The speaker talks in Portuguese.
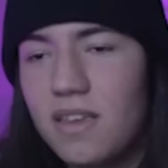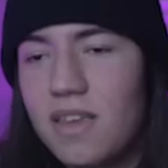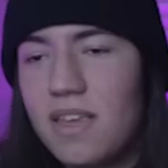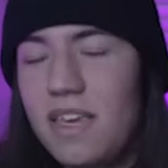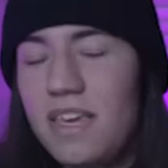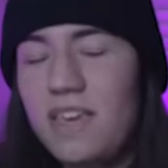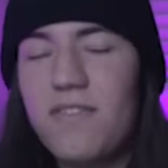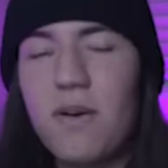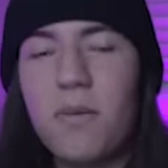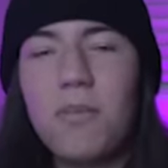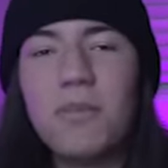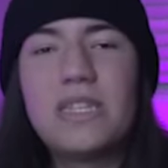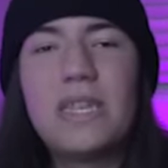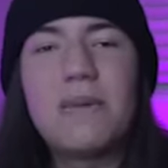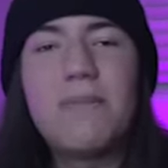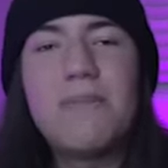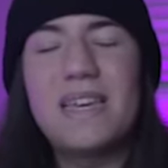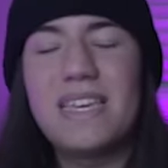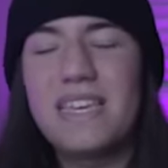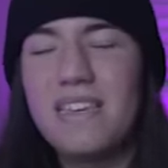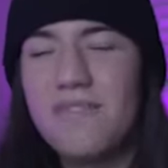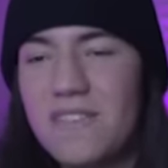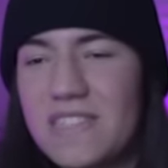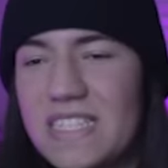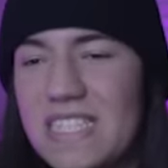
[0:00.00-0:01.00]
E vamos também aqui
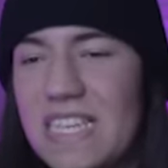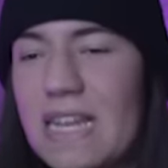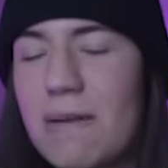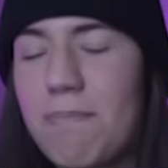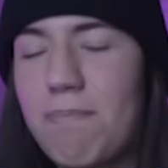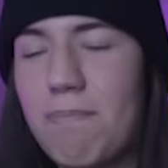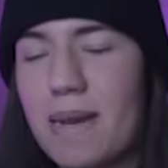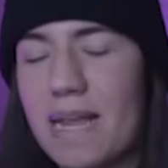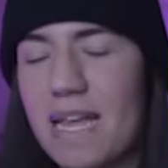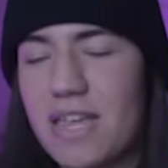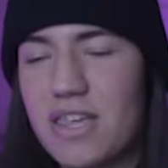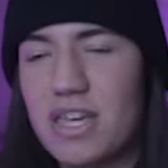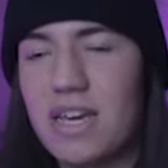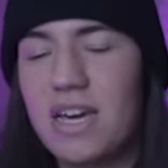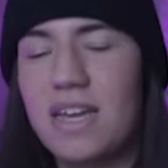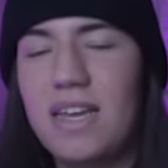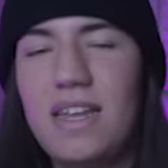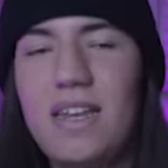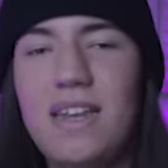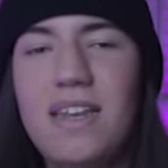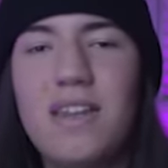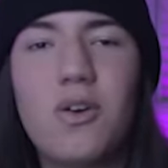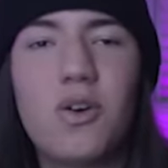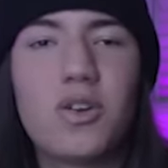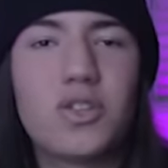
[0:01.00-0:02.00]
fazer na prática aquele
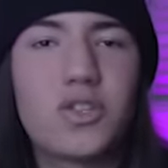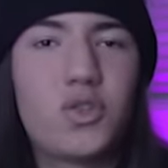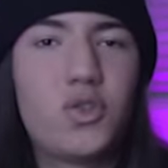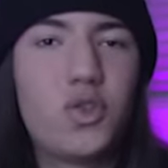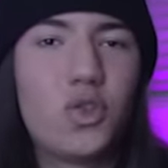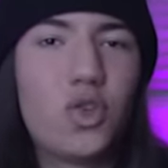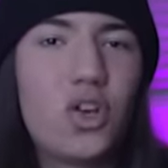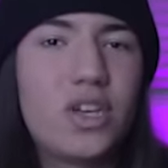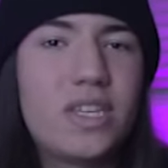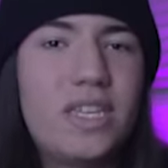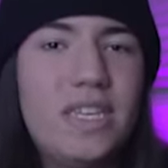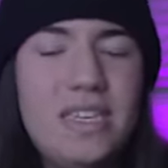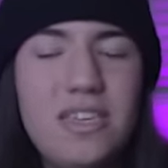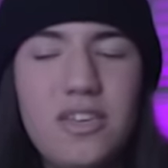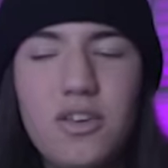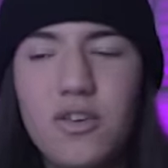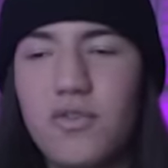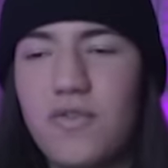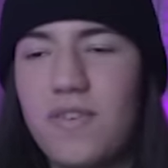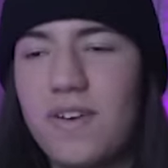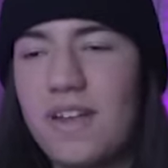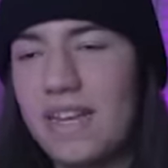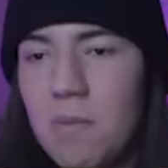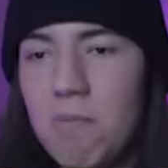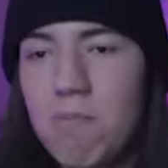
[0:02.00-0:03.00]
negócio do login que eu falei.